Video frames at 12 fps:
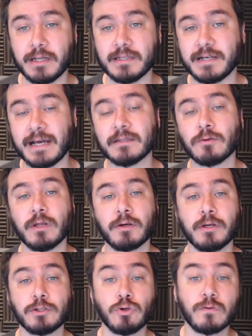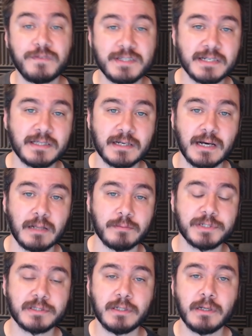Yani Randall ona göre çok fizikli
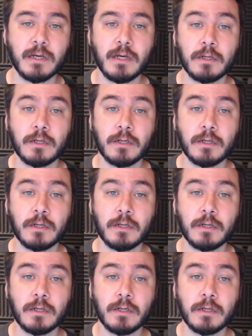kalmıştı.